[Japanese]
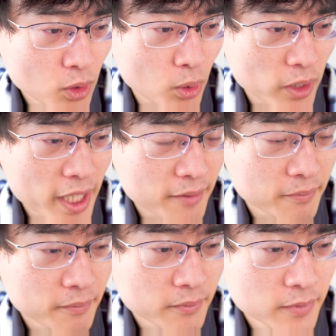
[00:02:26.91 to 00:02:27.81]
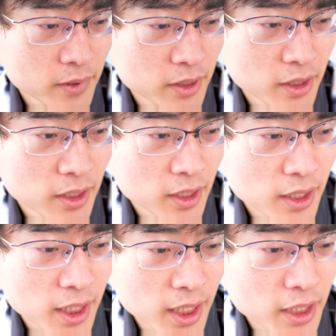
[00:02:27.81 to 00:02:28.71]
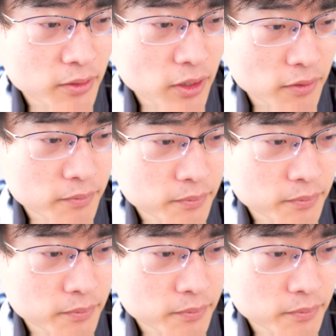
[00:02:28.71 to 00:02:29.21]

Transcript: この辺からの